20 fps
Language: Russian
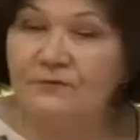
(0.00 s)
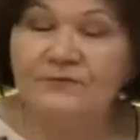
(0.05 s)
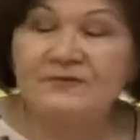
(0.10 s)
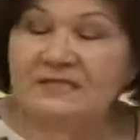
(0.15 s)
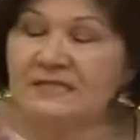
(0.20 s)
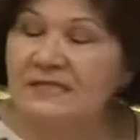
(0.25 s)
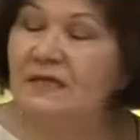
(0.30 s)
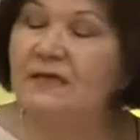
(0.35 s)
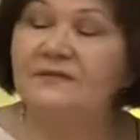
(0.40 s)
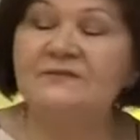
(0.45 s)

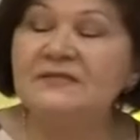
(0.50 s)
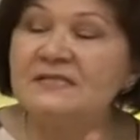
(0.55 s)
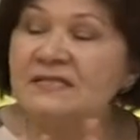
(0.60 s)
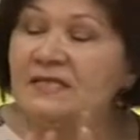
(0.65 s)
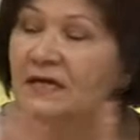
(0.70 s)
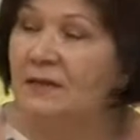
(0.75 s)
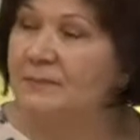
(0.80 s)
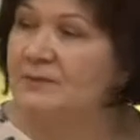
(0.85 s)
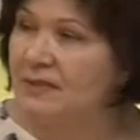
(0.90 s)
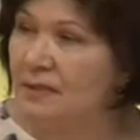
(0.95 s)
все,
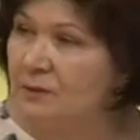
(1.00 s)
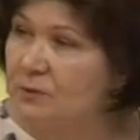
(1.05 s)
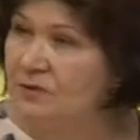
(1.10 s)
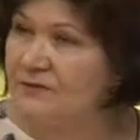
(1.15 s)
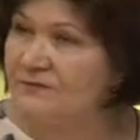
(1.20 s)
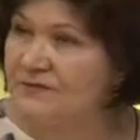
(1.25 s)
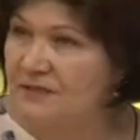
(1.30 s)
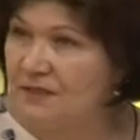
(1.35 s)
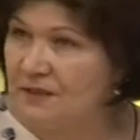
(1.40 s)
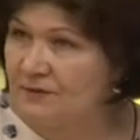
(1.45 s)
все,
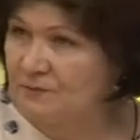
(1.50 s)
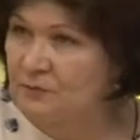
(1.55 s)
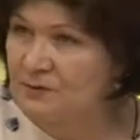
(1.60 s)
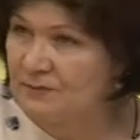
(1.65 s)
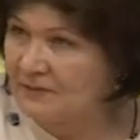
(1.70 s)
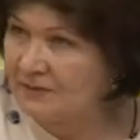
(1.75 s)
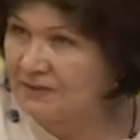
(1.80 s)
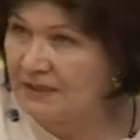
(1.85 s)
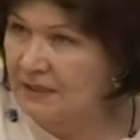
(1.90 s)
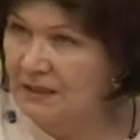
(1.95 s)
абсолютно все его
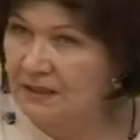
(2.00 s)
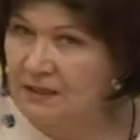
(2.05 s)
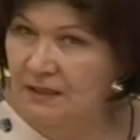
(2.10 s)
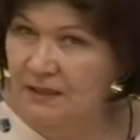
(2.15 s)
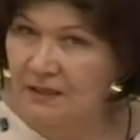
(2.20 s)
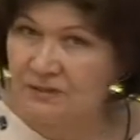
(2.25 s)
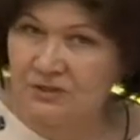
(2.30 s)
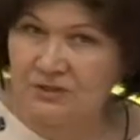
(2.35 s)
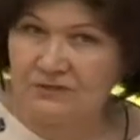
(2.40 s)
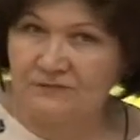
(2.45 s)
спектральные
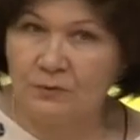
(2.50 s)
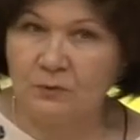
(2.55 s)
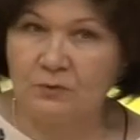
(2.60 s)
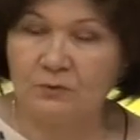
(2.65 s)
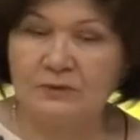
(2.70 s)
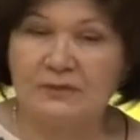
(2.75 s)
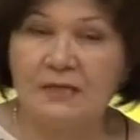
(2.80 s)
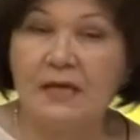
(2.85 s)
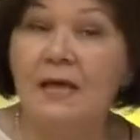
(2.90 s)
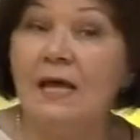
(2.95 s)
качества
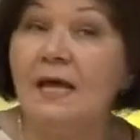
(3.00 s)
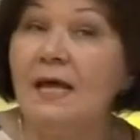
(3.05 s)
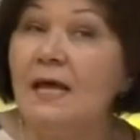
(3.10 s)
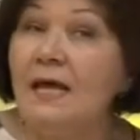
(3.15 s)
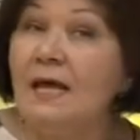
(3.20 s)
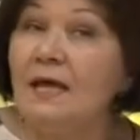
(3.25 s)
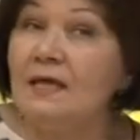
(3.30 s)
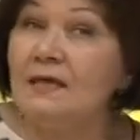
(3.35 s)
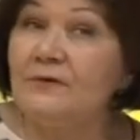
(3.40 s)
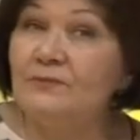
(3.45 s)
голоса.
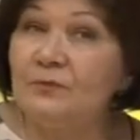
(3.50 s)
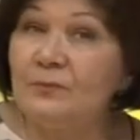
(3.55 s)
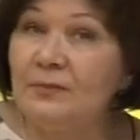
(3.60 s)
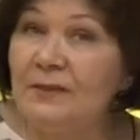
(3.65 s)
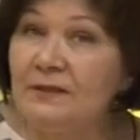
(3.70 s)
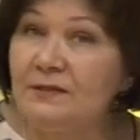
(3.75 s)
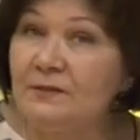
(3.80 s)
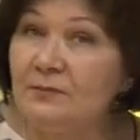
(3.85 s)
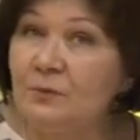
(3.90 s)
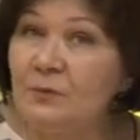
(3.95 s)
И вот
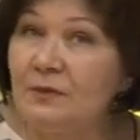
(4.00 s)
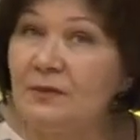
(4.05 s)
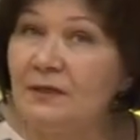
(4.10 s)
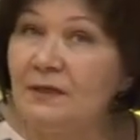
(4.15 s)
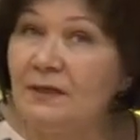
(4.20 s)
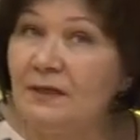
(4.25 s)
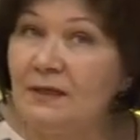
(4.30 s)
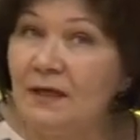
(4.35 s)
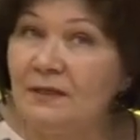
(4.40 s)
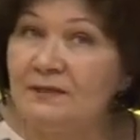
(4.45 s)
поэтому,
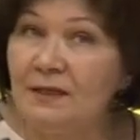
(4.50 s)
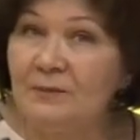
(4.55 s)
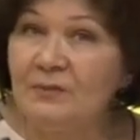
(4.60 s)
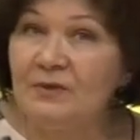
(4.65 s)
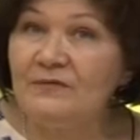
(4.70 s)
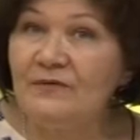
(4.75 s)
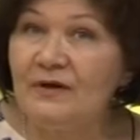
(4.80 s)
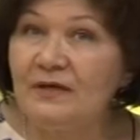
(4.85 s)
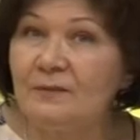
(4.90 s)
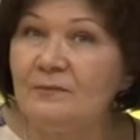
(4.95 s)
э, когда мы
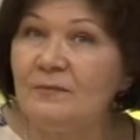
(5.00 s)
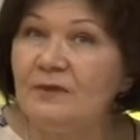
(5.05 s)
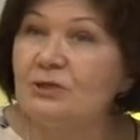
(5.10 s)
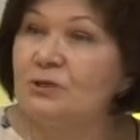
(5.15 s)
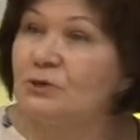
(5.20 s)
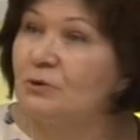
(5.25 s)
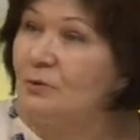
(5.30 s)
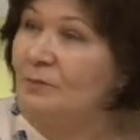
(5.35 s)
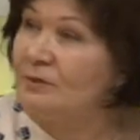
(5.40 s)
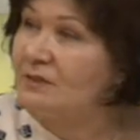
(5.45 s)
говорим,
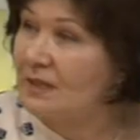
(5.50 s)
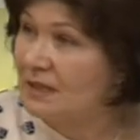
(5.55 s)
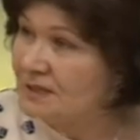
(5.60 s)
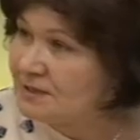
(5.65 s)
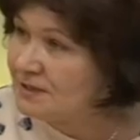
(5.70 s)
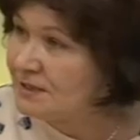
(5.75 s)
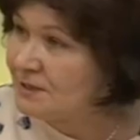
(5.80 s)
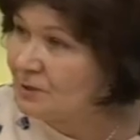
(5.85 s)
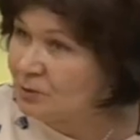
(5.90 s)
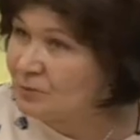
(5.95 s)
что мы
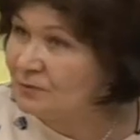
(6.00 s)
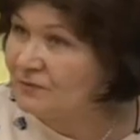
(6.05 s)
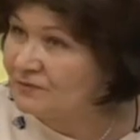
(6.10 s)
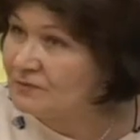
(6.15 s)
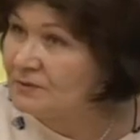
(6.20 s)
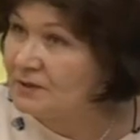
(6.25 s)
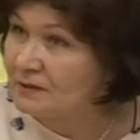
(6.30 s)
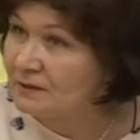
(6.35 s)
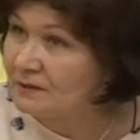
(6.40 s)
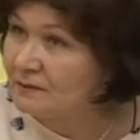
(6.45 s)
транслируем в
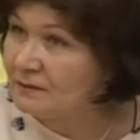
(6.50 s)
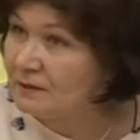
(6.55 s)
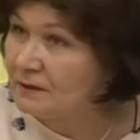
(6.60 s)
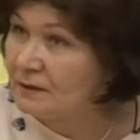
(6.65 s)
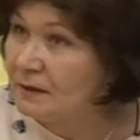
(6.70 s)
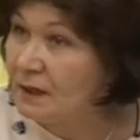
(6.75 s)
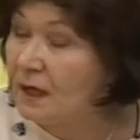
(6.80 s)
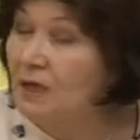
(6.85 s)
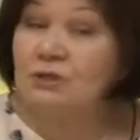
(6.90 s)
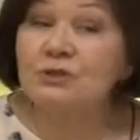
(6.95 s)
мир,
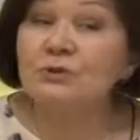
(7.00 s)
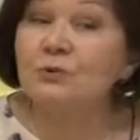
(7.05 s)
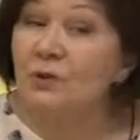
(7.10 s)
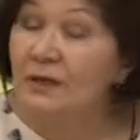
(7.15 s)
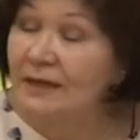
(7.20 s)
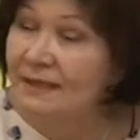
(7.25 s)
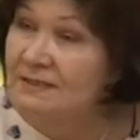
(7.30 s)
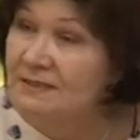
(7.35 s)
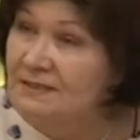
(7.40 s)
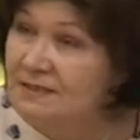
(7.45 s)
а что
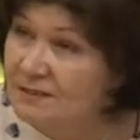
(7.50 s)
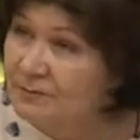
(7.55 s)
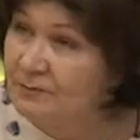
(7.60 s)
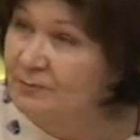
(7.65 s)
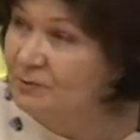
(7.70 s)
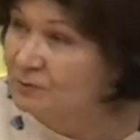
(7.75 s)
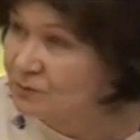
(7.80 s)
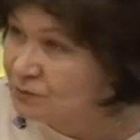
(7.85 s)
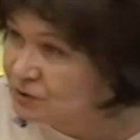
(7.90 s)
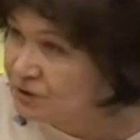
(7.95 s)
хотим
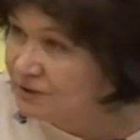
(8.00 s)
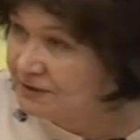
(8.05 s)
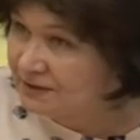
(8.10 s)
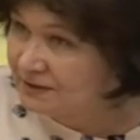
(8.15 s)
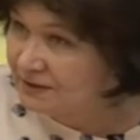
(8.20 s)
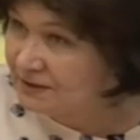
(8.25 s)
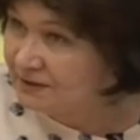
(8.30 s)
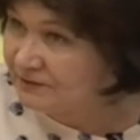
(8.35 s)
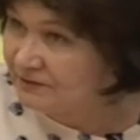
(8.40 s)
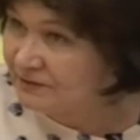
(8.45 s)
получить
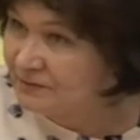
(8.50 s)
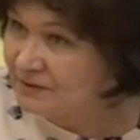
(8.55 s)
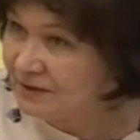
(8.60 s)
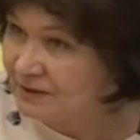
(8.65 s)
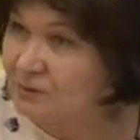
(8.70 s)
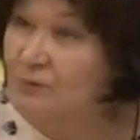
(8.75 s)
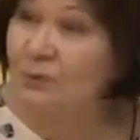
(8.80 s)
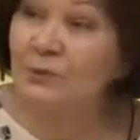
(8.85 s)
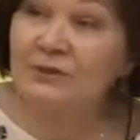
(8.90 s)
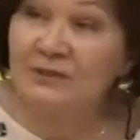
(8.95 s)
от этого
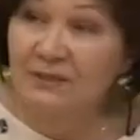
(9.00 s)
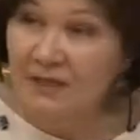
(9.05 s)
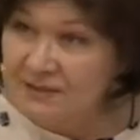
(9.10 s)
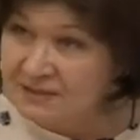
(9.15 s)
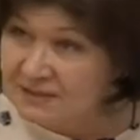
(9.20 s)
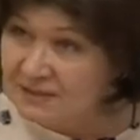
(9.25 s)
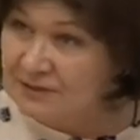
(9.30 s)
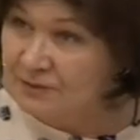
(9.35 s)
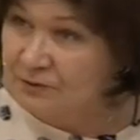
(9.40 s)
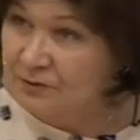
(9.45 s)
мира, то и
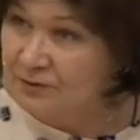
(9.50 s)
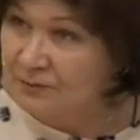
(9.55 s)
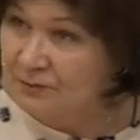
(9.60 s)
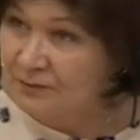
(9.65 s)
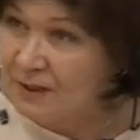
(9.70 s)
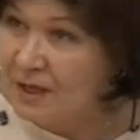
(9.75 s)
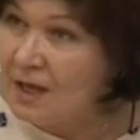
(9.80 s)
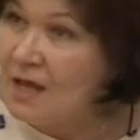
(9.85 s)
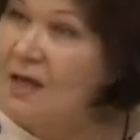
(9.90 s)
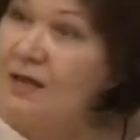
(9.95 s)

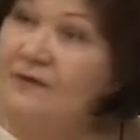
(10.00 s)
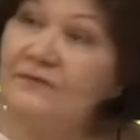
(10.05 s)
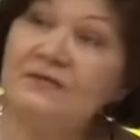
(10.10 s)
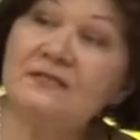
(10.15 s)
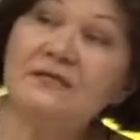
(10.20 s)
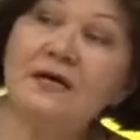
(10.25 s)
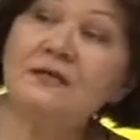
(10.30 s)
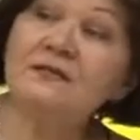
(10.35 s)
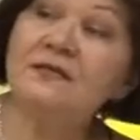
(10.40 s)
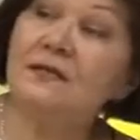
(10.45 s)
транслируем. Угу.
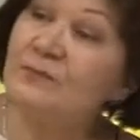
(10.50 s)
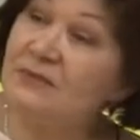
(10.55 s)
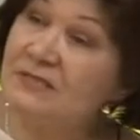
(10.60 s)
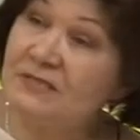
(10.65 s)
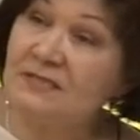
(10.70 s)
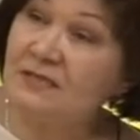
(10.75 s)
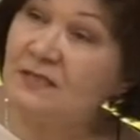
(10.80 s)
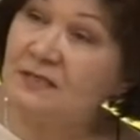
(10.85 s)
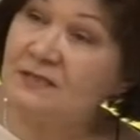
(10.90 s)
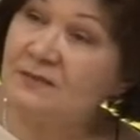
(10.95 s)
Ведь когда мы
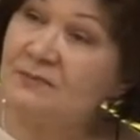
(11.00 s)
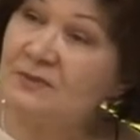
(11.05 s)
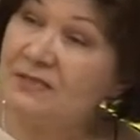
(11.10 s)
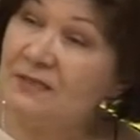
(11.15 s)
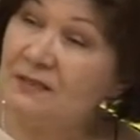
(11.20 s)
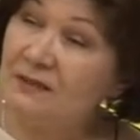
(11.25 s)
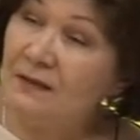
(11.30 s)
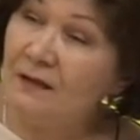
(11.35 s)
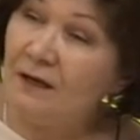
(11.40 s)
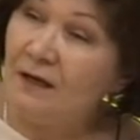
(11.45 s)

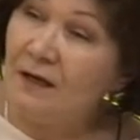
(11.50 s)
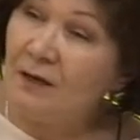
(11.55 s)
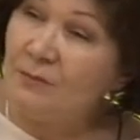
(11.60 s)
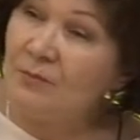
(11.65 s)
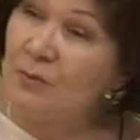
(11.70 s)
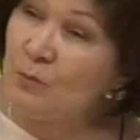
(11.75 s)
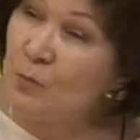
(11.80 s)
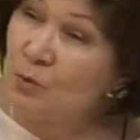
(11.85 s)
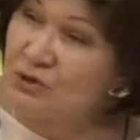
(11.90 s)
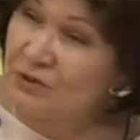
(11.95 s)
сердимся,
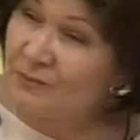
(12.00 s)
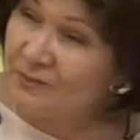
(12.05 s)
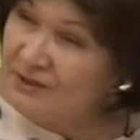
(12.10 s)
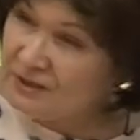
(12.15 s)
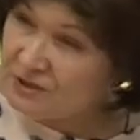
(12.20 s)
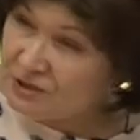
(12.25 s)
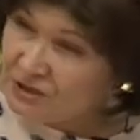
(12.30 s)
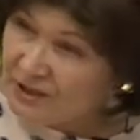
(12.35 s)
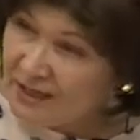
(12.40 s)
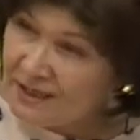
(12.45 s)
мы можем
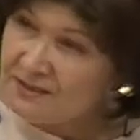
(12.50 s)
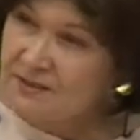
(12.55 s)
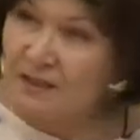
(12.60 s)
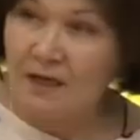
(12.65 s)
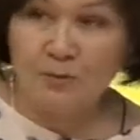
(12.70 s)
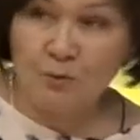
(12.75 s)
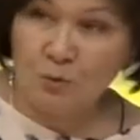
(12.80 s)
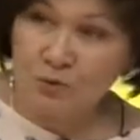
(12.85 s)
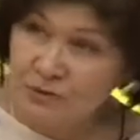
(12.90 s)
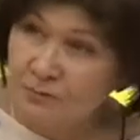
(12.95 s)
кричать,
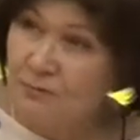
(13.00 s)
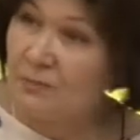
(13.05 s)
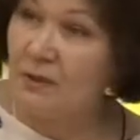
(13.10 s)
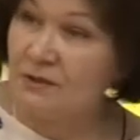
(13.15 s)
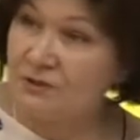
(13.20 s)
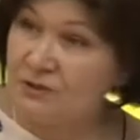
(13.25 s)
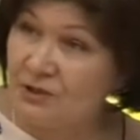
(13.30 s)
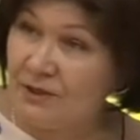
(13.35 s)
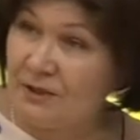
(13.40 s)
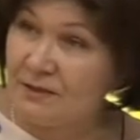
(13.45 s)
а можем
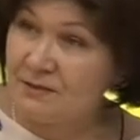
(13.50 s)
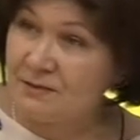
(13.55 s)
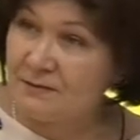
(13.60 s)
молчать